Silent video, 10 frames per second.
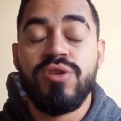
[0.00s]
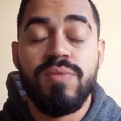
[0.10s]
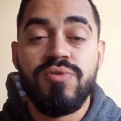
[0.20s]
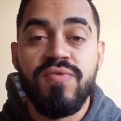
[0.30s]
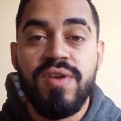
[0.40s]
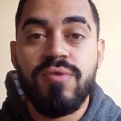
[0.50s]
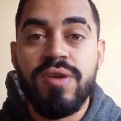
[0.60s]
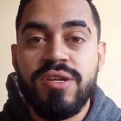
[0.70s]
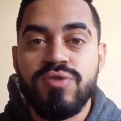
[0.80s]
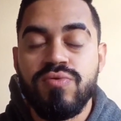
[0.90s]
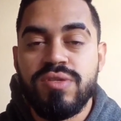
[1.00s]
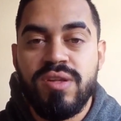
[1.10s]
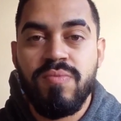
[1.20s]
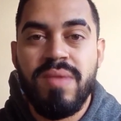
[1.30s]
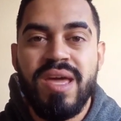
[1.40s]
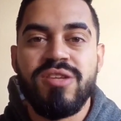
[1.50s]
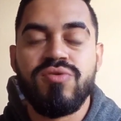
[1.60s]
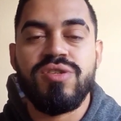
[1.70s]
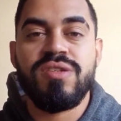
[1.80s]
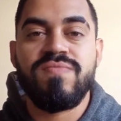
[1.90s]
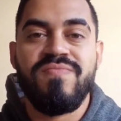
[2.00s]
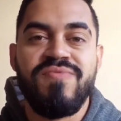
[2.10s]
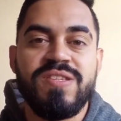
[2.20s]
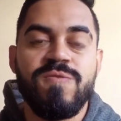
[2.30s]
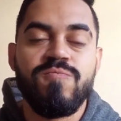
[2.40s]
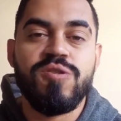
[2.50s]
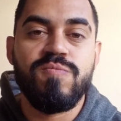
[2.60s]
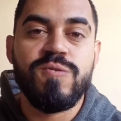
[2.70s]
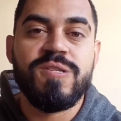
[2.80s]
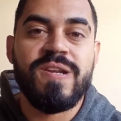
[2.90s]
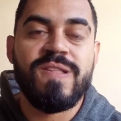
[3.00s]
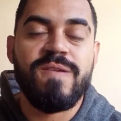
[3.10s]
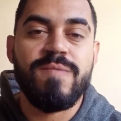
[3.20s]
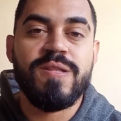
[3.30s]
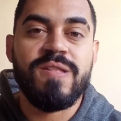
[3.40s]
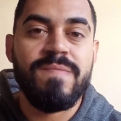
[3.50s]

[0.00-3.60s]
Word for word: Tinha muito vergonha de consultar um médico, de fazer algum tipo de tratamento,